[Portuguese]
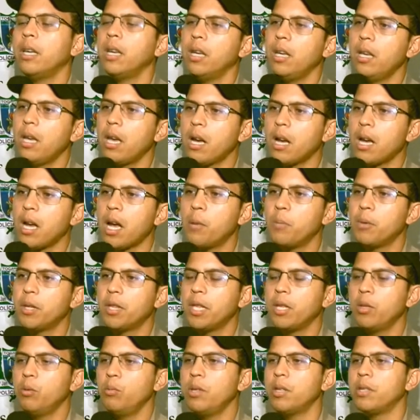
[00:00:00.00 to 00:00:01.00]
E acaba
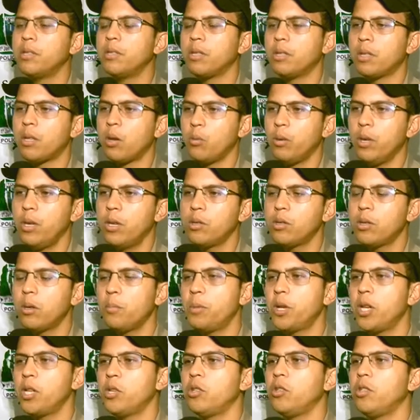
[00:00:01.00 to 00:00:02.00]
tendo isso. Então isso é
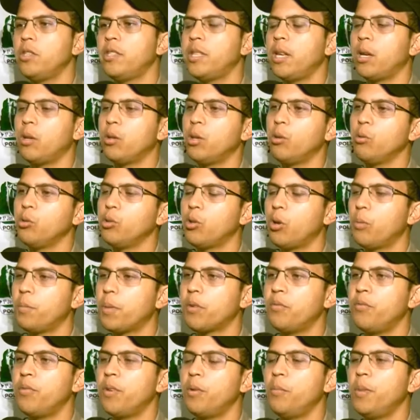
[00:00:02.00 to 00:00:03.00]
prejudicial não só
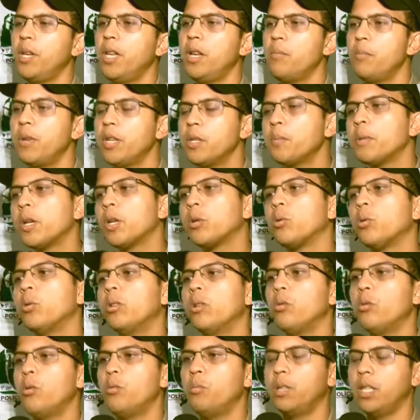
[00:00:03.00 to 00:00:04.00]
para a família, mas para
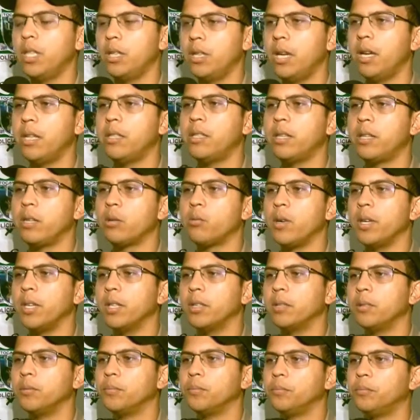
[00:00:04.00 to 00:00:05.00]
toda a comunidade
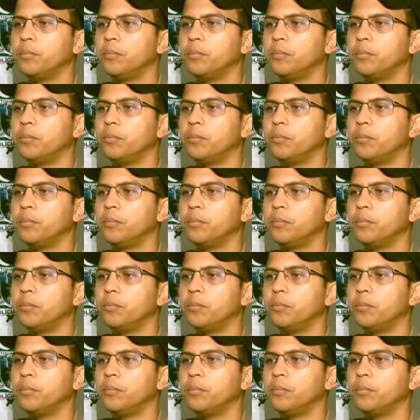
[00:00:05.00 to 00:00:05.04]
araguaína.